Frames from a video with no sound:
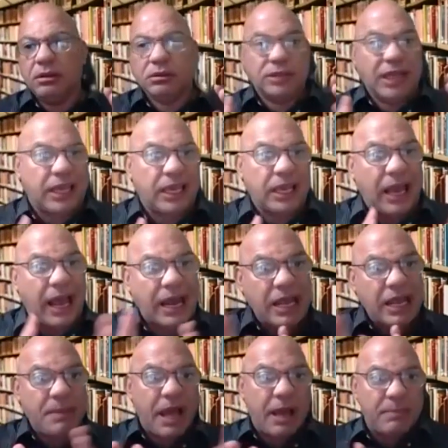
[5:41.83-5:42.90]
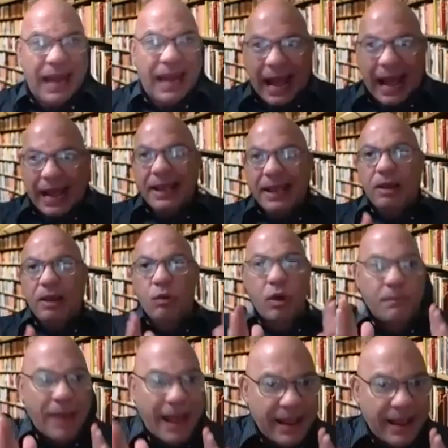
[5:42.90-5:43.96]
داخل عليه بقى بالحنجل
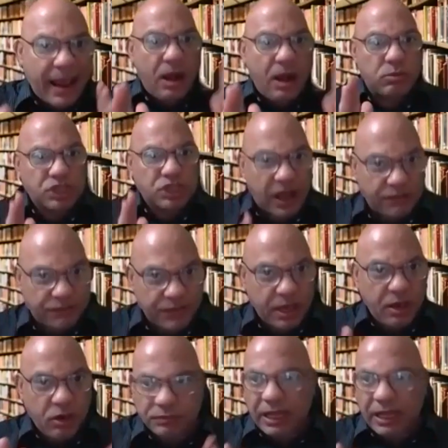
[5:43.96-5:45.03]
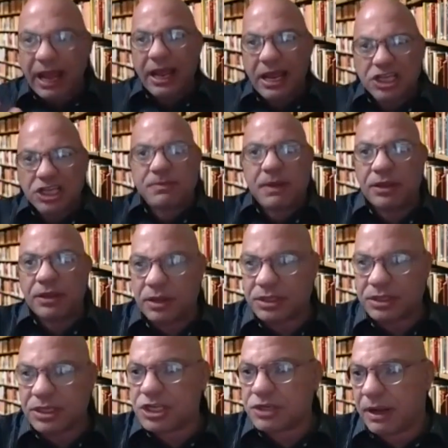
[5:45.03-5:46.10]
والمنجل ومش عارف ايه وبتاع اسمع
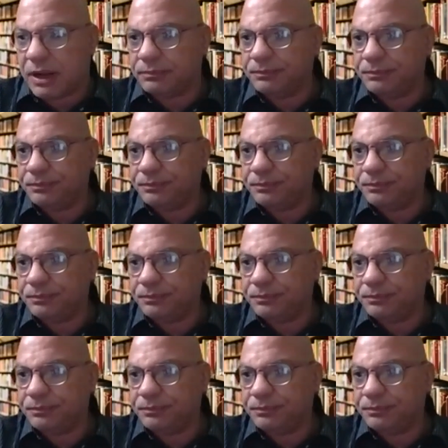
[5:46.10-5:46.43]
دلوقتي اسمع